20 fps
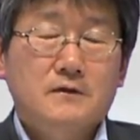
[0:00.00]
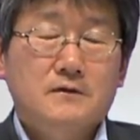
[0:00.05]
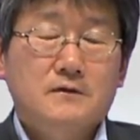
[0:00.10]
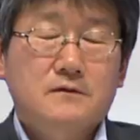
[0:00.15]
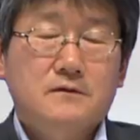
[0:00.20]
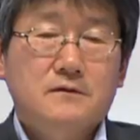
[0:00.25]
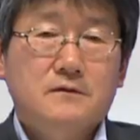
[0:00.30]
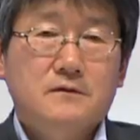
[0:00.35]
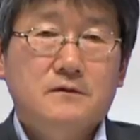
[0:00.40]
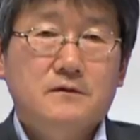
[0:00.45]

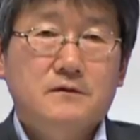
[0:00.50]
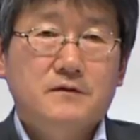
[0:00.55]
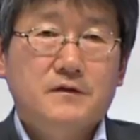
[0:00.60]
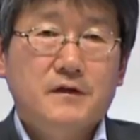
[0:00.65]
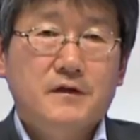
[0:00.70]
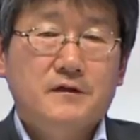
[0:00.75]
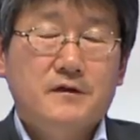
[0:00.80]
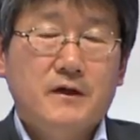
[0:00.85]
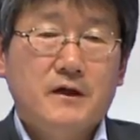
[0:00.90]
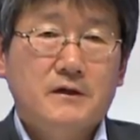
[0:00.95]

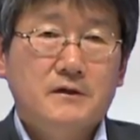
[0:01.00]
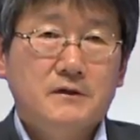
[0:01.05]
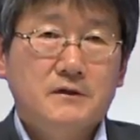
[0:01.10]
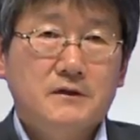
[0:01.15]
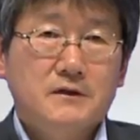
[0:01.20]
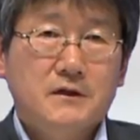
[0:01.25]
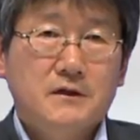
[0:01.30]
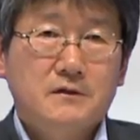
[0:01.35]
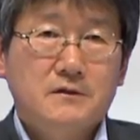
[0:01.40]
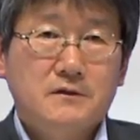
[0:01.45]
그것에 대한
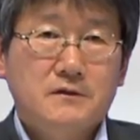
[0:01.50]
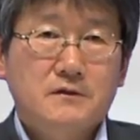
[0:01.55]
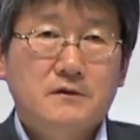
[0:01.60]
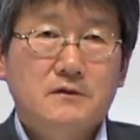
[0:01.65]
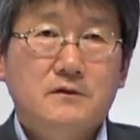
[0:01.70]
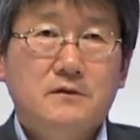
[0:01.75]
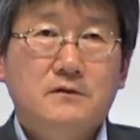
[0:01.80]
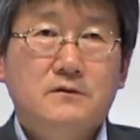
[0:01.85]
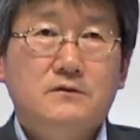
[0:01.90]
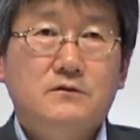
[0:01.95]
이해를